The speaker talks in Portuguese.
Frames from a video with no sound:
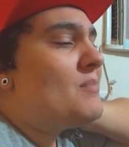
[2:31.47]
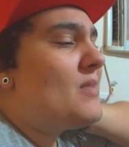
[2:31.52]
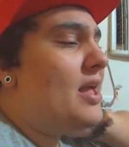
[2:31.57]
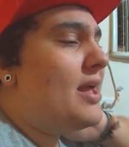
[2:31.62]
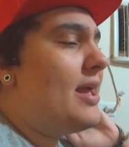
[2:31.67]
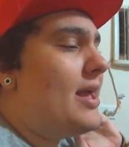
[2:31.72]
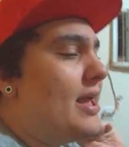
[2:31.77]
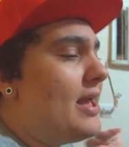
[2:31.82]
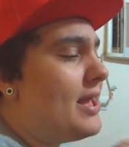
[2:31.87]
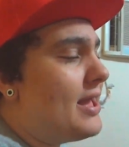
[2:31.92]

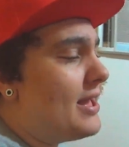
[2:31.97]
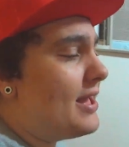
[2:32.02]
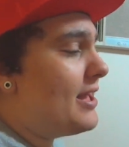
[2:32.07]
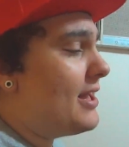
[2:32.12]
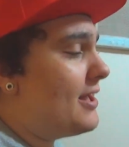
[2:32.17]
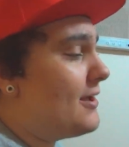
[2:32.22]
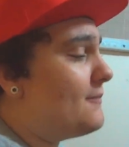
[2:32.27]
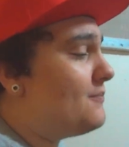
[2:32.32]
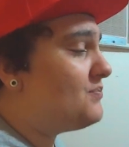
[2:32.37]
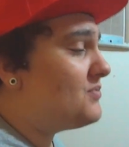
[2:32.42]

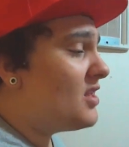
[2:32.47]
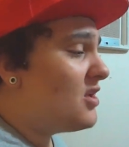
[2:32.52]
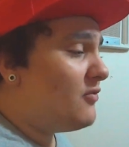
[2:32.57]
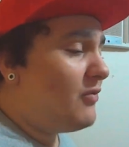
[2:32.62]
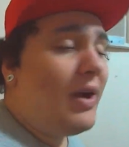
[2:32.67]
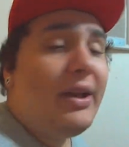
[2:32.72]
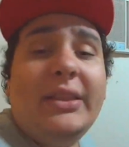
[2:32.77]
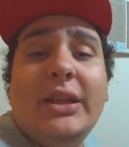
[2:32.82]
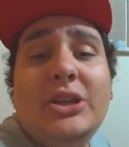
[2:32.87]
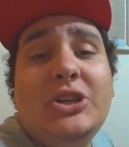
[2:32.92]
É,
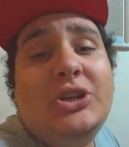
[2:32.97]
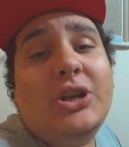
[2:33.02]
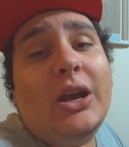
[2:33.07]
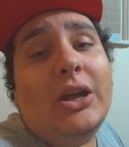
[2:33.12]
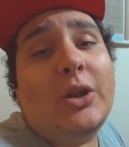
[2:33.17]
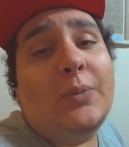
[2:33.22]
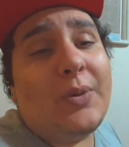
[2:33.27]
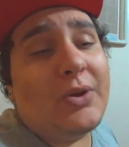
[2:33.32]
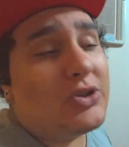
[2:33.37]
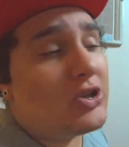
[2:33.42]
vai
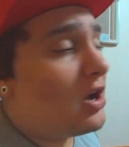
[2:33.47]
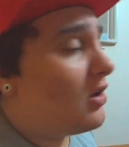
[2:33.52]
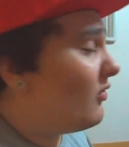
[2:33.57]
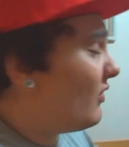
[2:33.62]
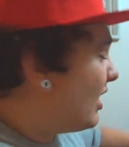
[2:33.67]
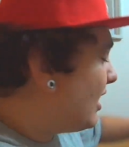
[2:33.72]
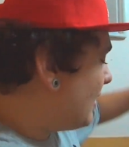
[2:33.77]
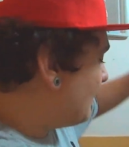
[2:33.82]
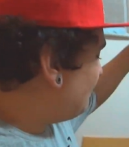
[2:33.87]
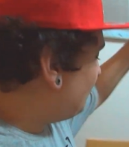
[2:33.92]
deixando, pessoal,
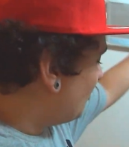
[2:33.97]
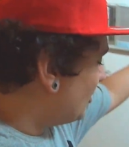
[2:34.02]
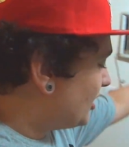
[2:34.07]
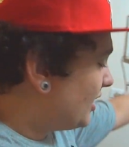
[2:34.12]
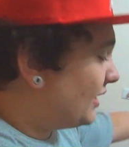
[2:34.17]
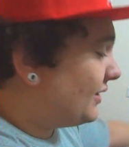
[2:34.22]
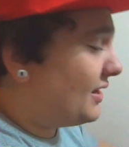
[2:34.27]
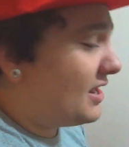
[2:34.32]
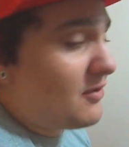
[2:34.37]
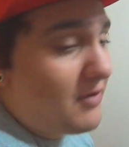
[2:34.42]
vai
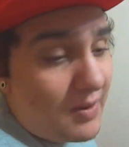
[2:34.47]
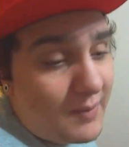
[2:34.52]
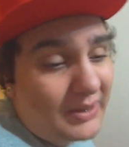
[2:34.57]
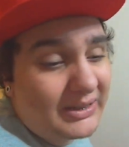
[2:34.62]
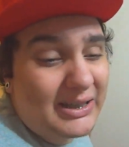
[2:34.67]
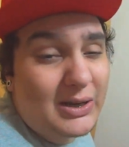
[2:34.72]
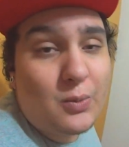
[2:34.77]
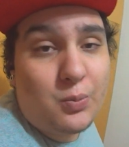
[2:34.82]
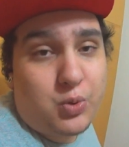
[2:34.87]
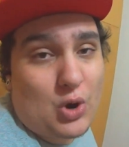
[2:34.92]
apoiando aí, vai
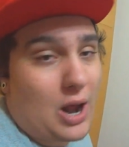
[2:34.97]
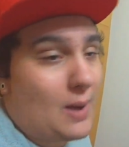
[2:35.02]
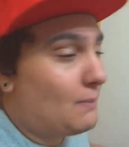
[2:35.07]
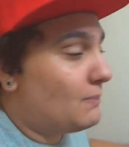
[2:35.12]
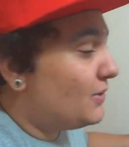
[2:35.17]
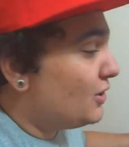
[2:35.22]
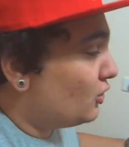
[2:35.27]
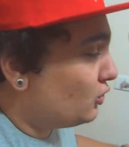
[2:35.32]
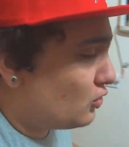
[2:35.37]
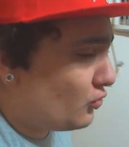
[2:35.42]
mandando pro
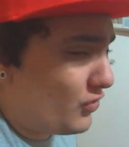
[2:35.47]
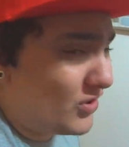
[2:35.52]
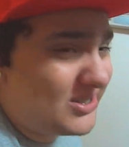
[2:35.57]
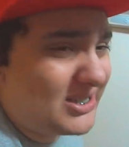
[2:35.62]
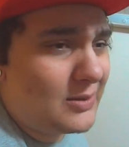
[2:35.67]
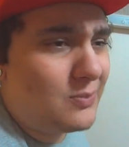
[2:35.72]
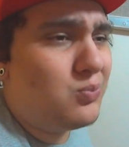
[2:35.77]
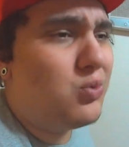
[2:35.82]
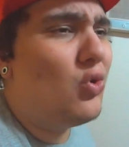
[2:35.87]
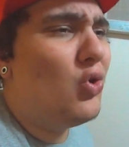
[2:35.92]
amigo no
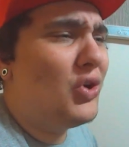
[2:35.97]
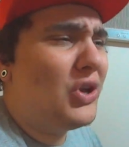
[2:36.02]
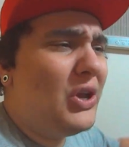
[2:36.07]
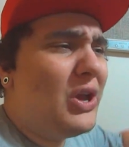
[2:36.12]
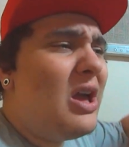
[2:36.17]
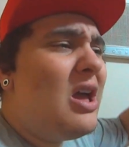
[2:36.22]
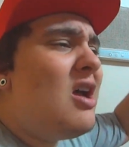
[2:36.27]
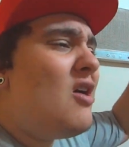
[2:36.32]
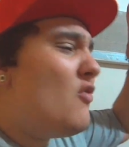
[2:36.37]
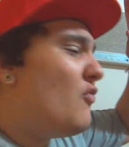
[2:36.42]
Facebook,